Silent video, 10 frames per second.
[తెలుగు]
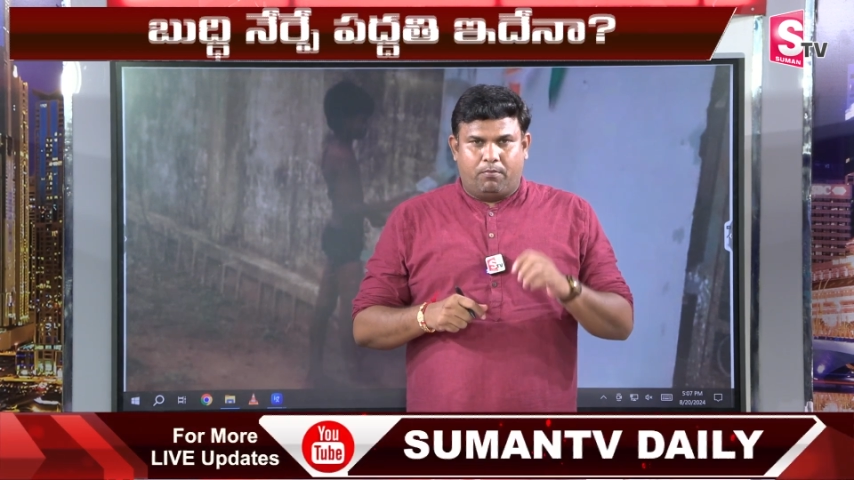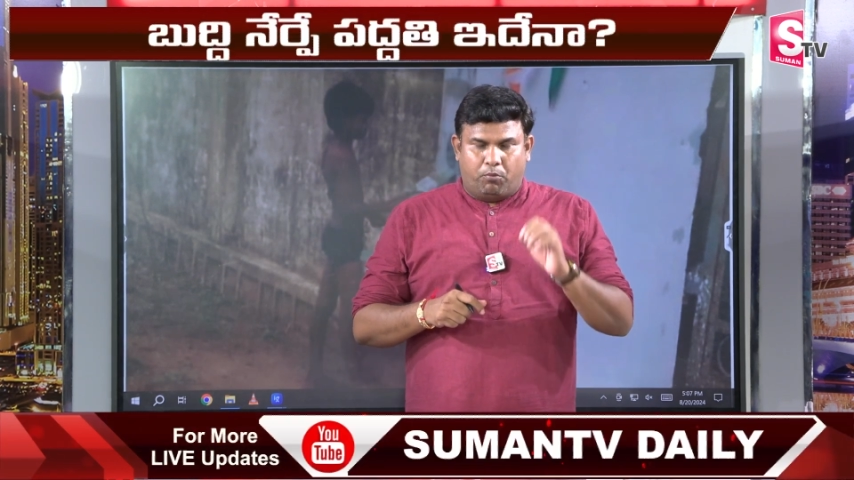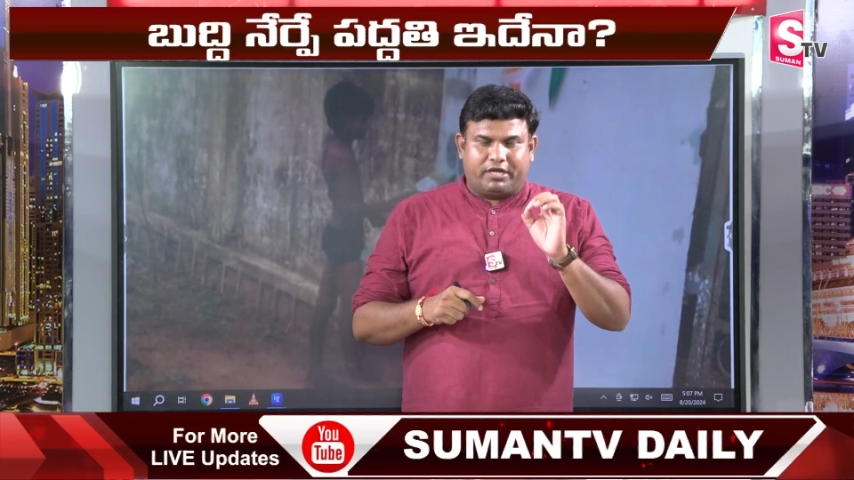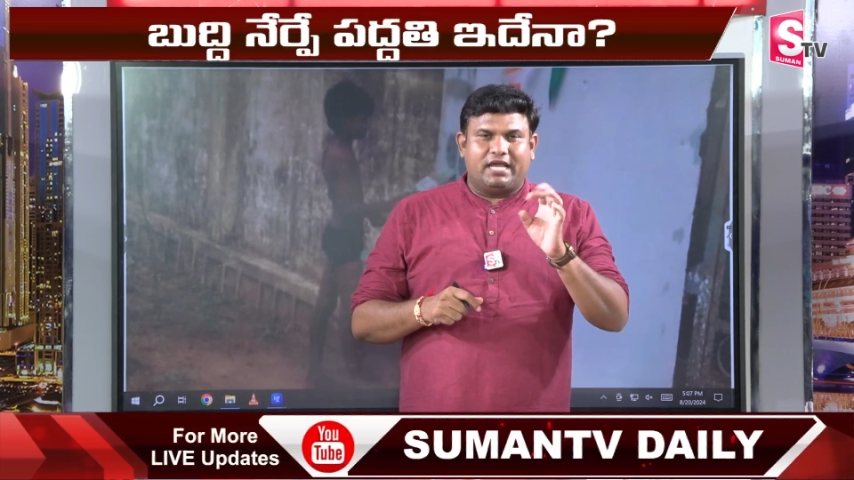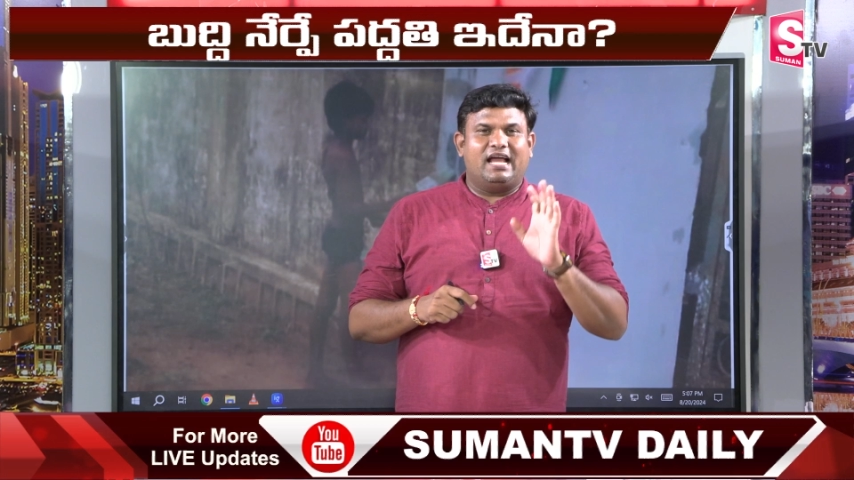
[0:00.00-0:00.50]

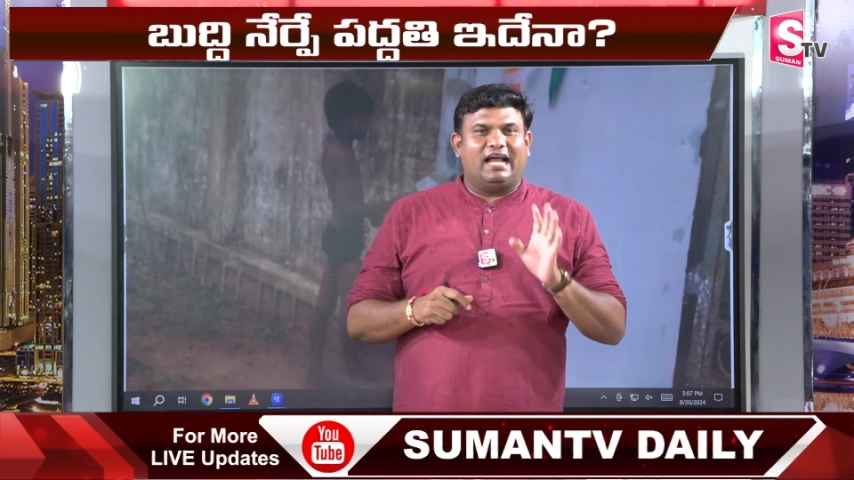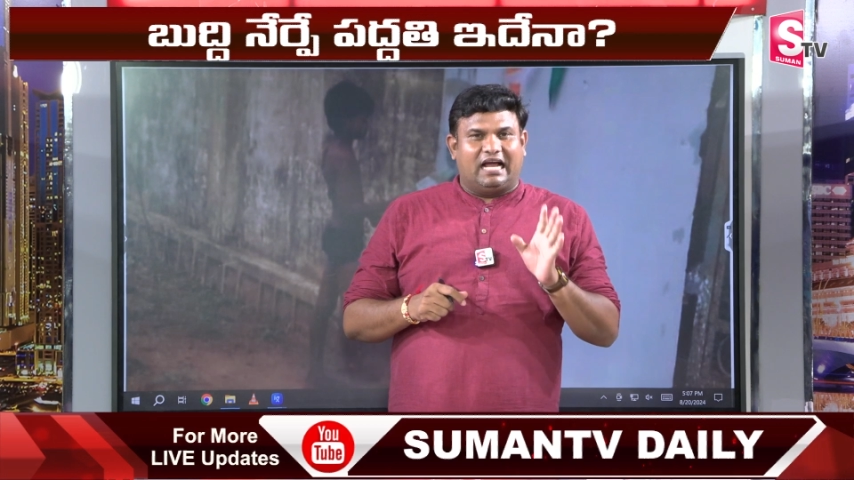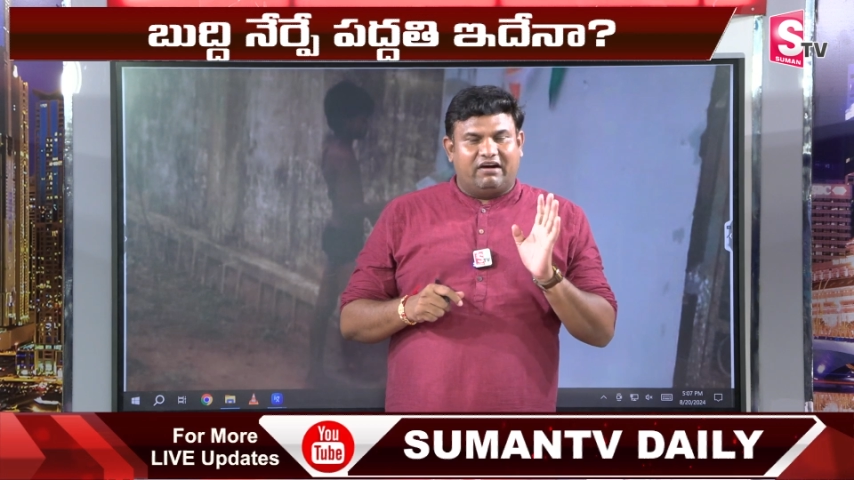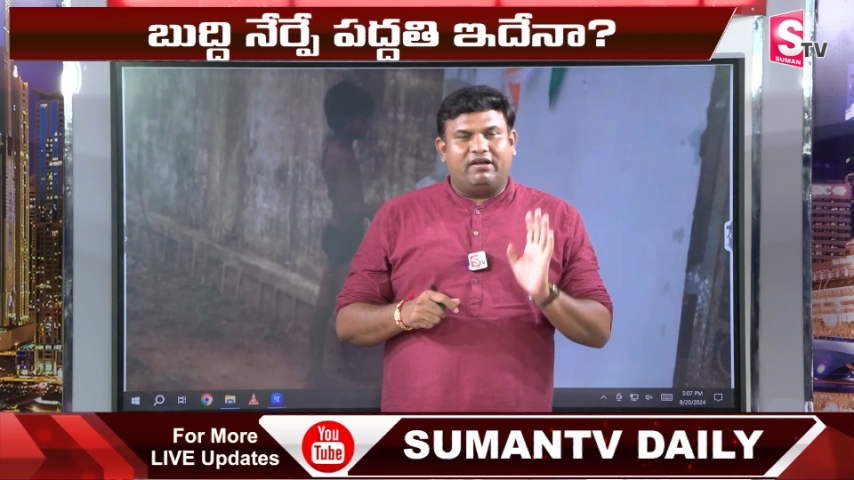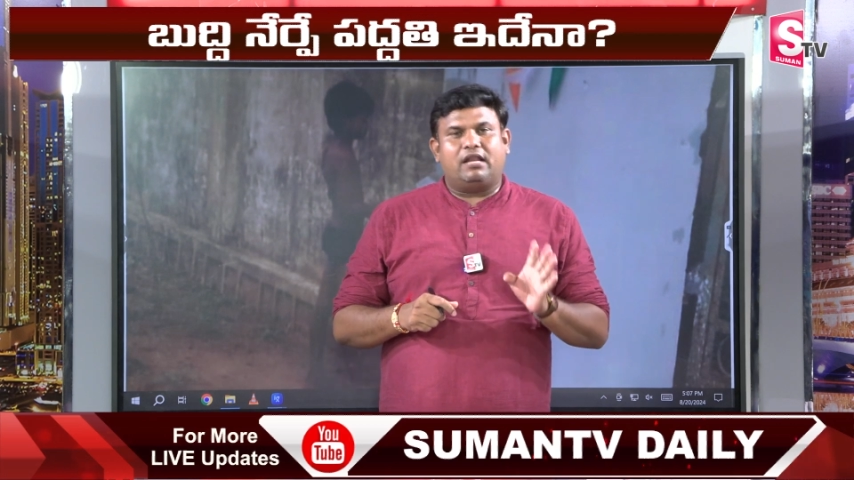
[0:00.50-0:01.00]
ముఖ్యంగా
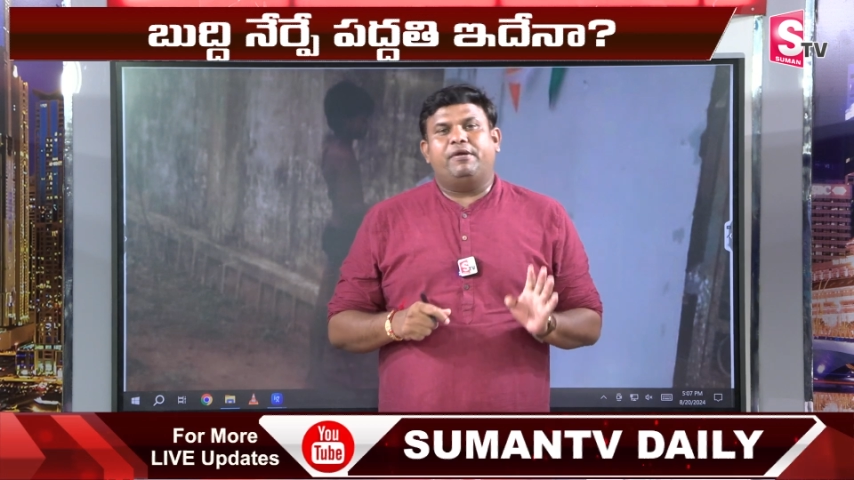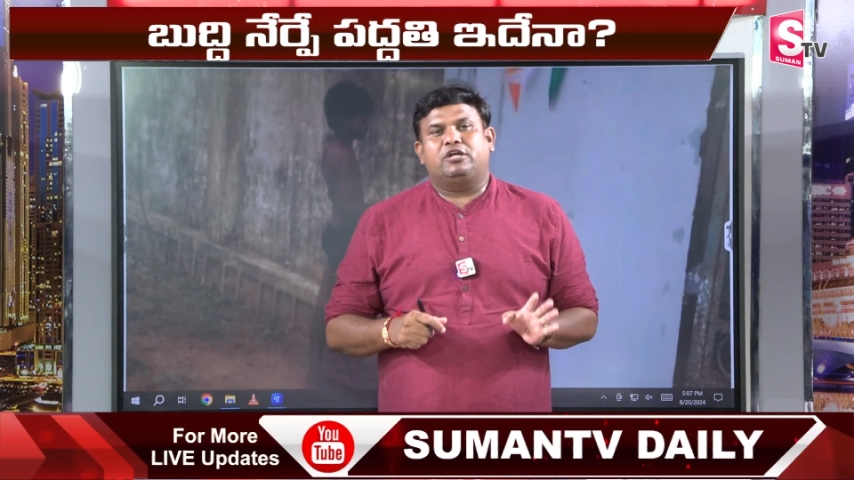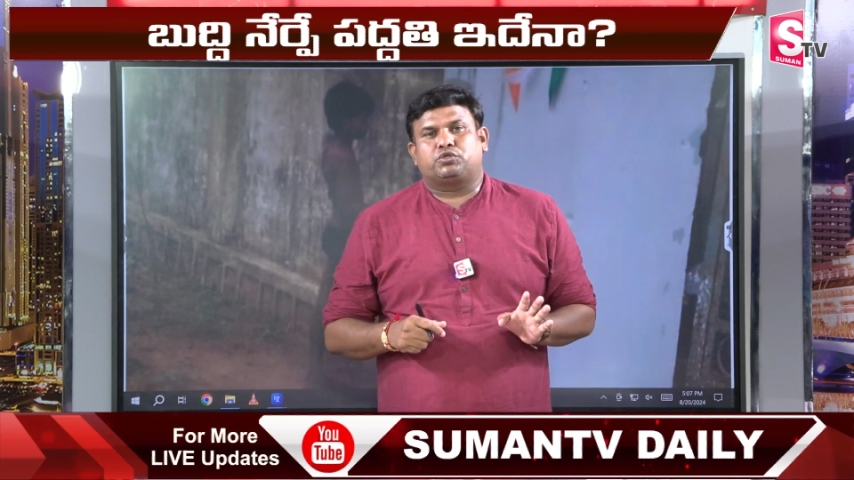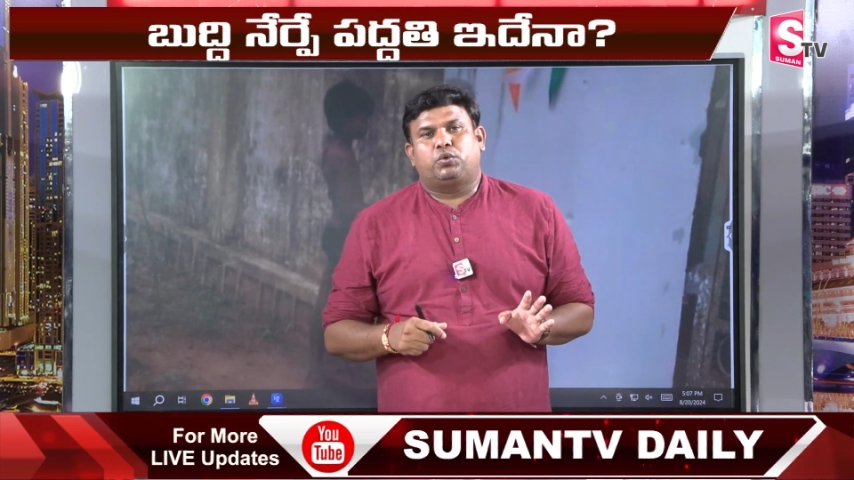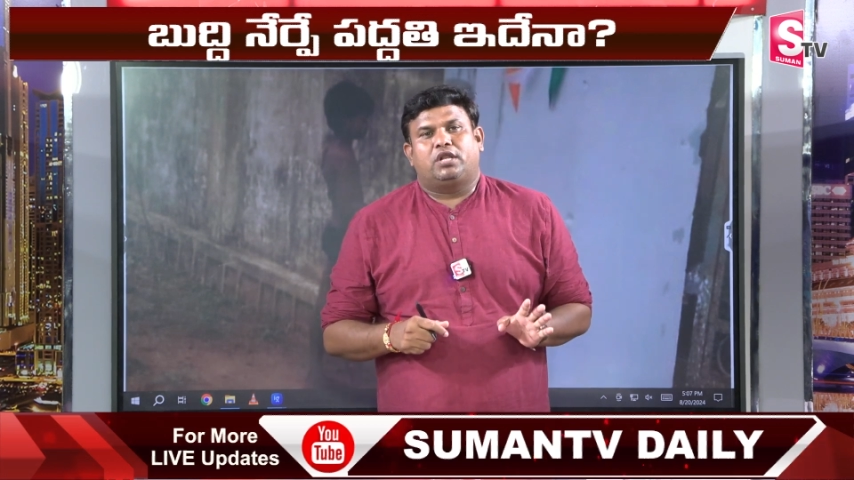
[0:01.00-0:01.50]
గవర్నమెంట్
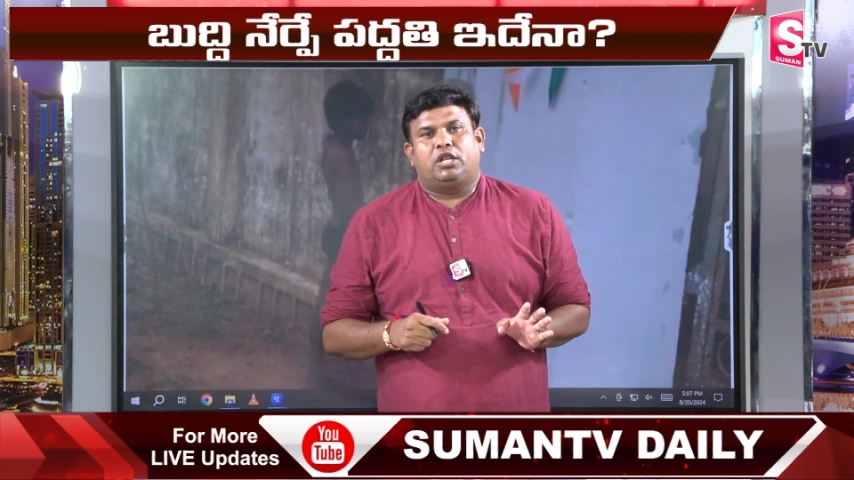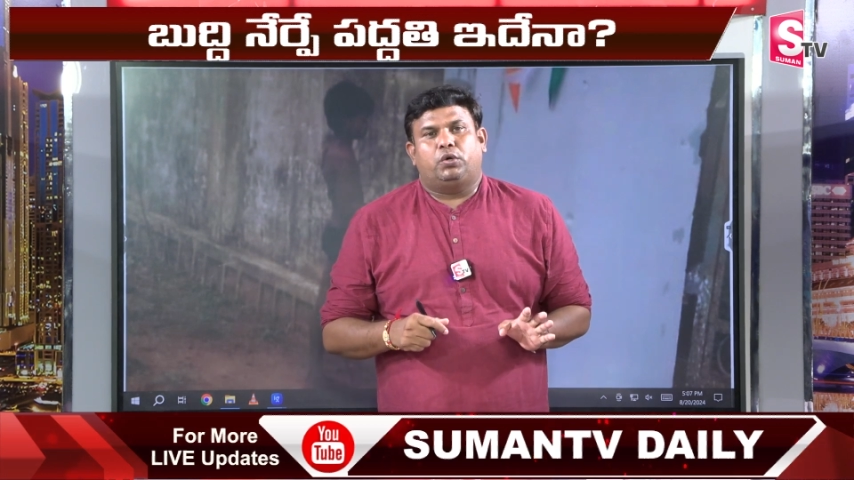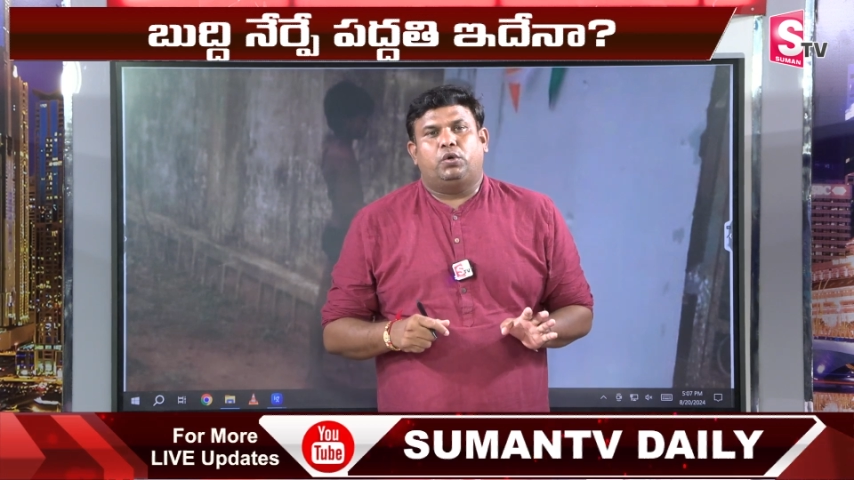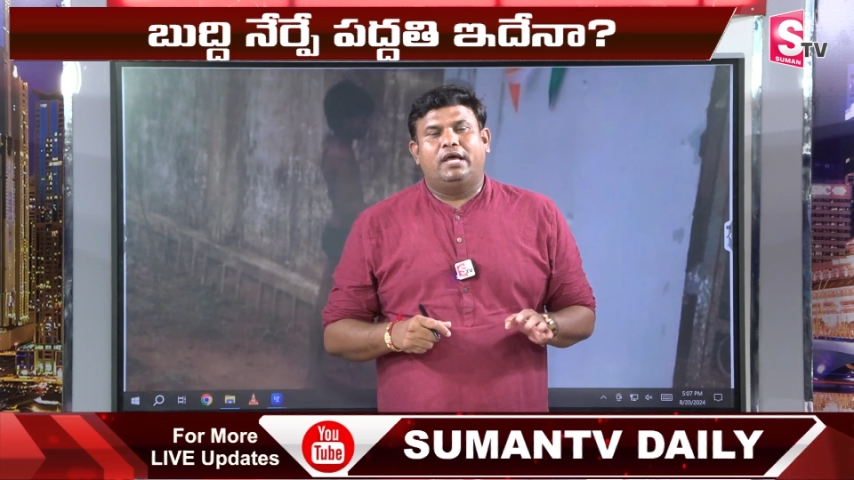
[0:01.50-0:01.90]
స్కూళ్ళల్లో